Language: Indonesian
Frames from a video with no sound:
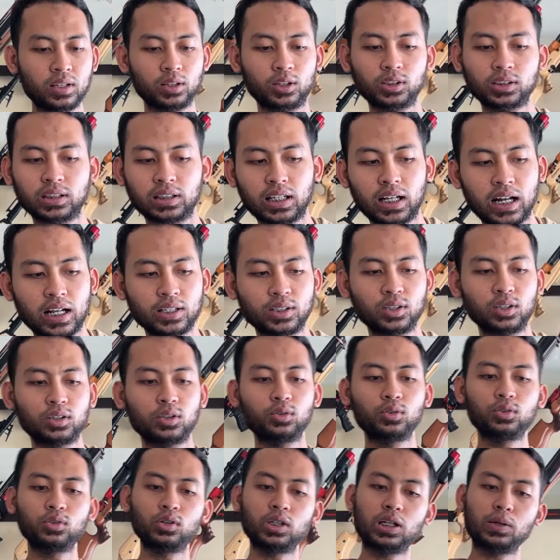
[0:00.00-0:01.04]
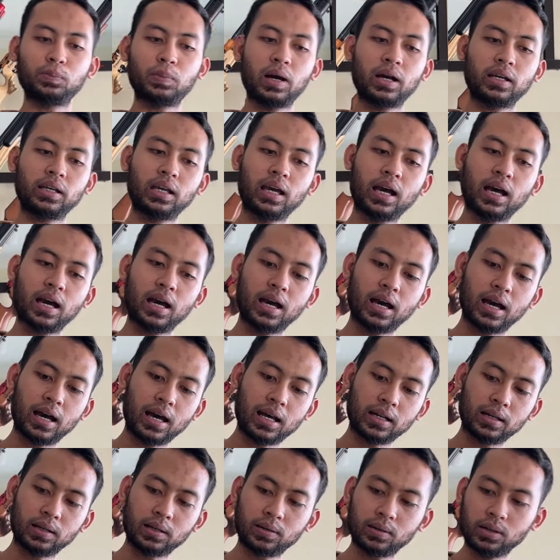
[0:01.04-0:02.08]
Terus kita lanjut untuk di
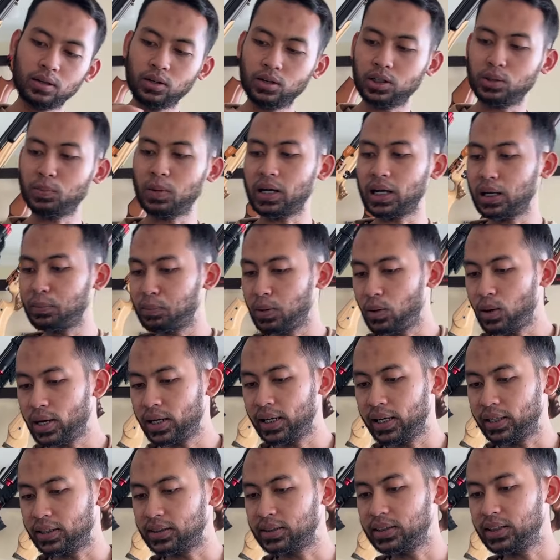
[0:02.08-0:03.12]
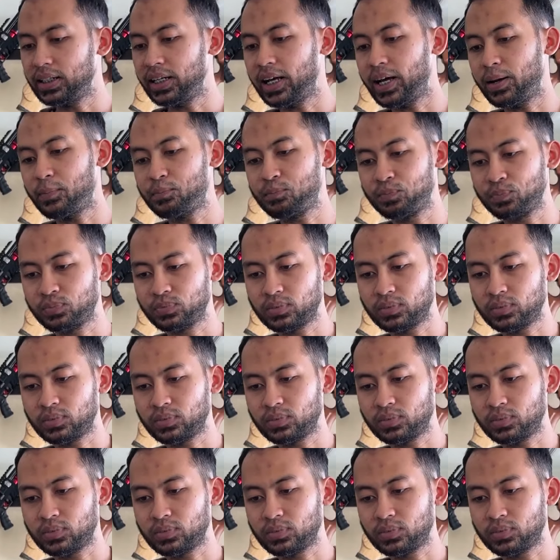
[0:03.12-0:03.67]
bagian eh, di bagian bawah deh di sini ya.